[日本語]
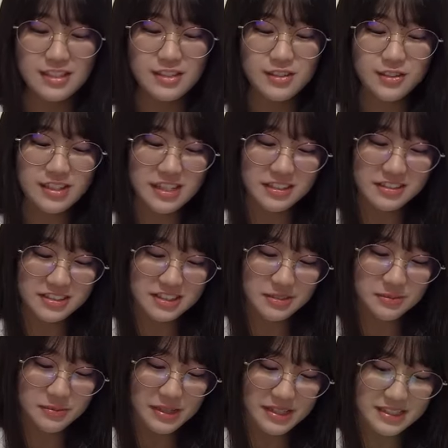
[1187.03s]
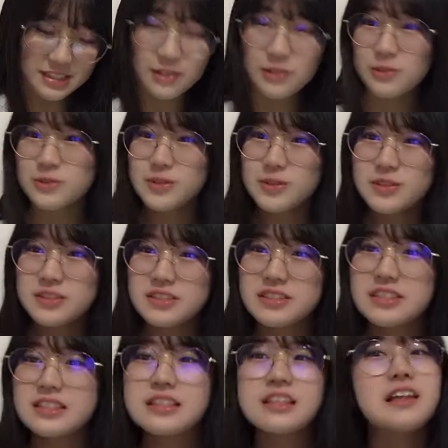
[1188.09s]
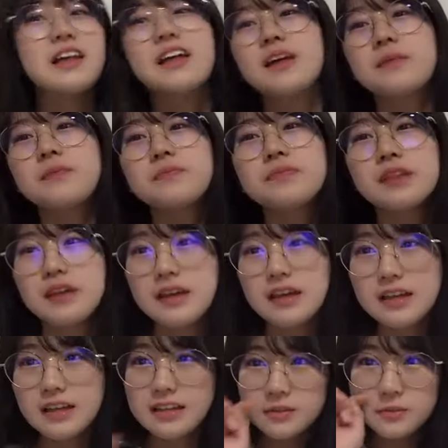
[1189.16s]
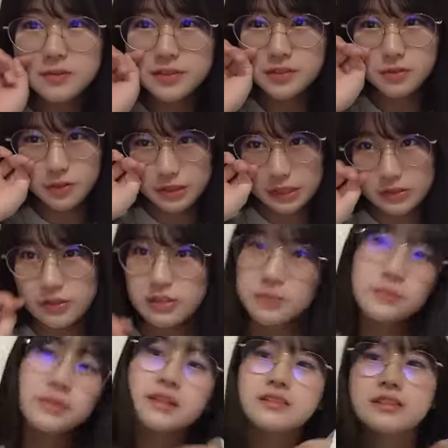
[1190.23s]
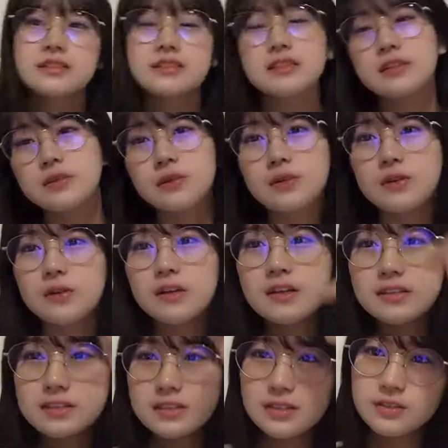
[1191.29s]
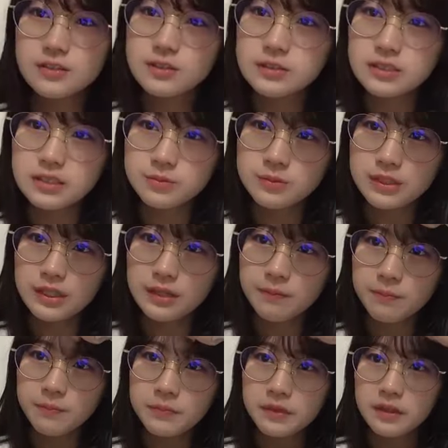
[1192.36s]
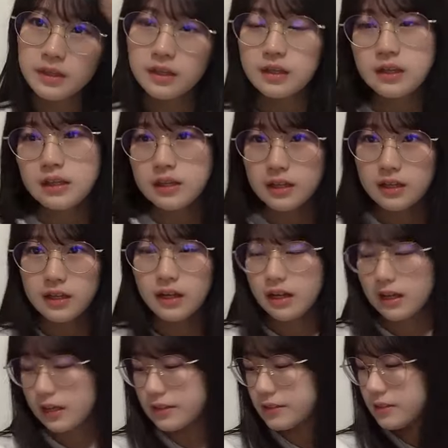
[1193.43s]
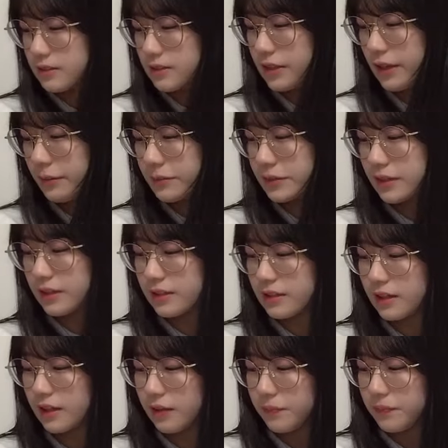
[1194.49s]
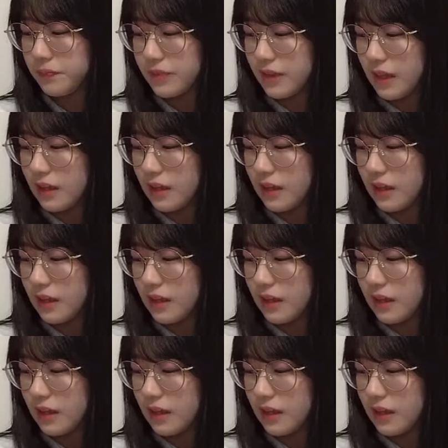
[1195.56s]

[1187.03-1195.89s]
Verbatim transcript: う感じでとにかくチーム H が驚きすぎていやでもすごい楽しみなんですけどあきさんのチームにはいキャプテンに